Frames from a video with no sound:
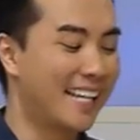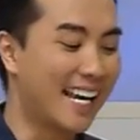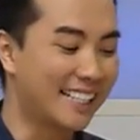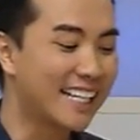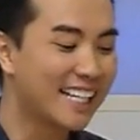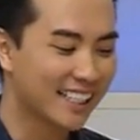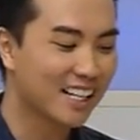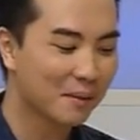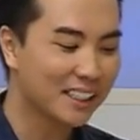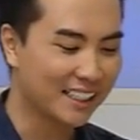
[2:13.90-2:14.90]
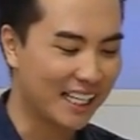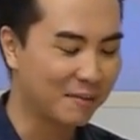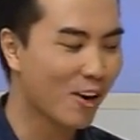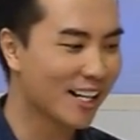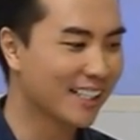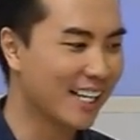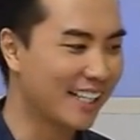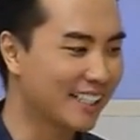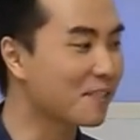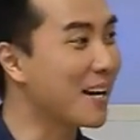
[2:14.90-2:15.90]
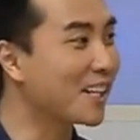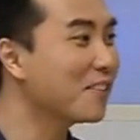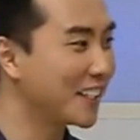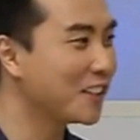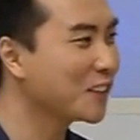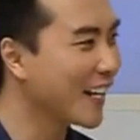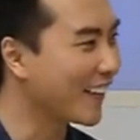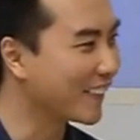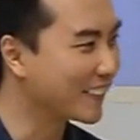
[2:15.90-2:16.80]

Hèn chi là Ngân mới thực hiện món ăn này cho mẹ của mình đúng không nào?